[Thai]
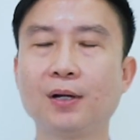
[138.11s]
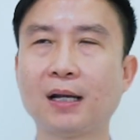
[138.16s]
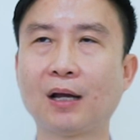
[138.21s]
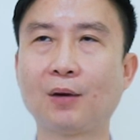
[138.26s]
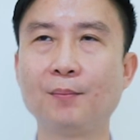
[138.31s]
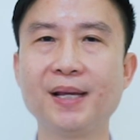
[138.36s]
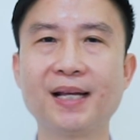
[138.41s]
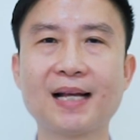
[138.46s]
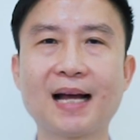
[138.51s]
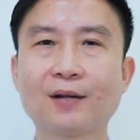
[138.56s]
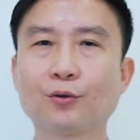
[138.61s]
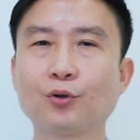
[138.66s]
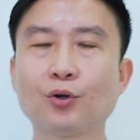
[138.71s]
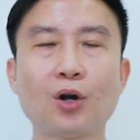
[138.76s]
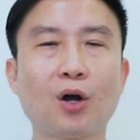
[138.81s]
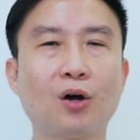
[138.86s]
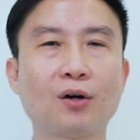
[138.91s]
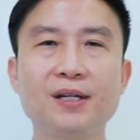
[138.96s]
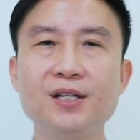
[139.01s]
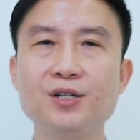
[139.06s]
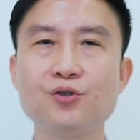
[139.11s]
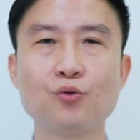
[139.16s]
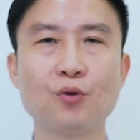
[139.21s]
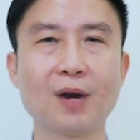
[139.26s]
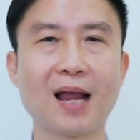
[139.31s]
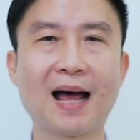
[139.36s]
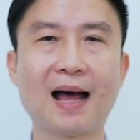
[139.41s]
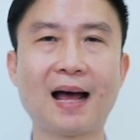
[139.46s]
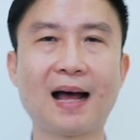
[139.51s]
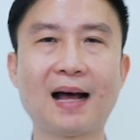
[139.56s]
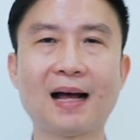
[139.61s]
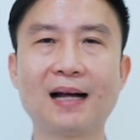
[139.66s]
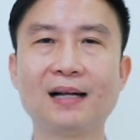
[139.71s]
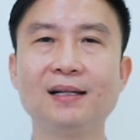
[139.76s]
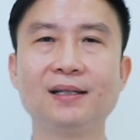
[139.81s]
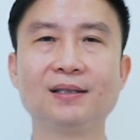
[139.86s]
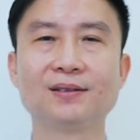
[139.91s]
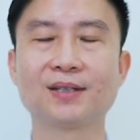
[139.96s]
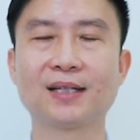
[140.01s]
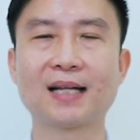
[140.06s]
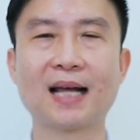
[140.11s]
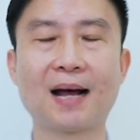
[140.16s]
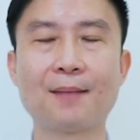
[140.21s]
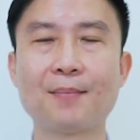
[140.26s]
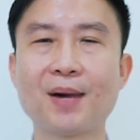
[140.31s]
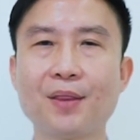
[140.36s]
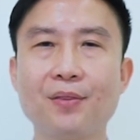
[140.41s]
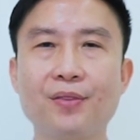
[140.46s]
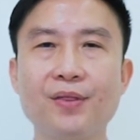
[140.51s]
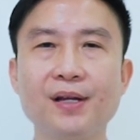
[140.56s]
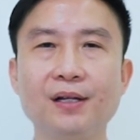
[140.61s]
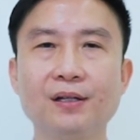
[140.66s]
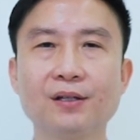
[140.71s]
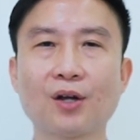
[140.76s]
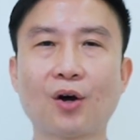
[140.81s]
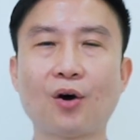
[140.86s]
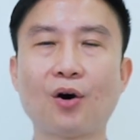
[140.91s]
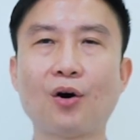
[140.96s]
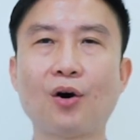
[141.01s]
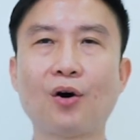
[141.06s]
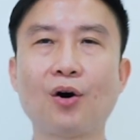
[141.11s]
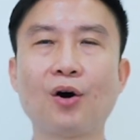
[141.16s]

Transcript: เรามีการทดลองที่จุฬาสถาบันสิงห์ทอ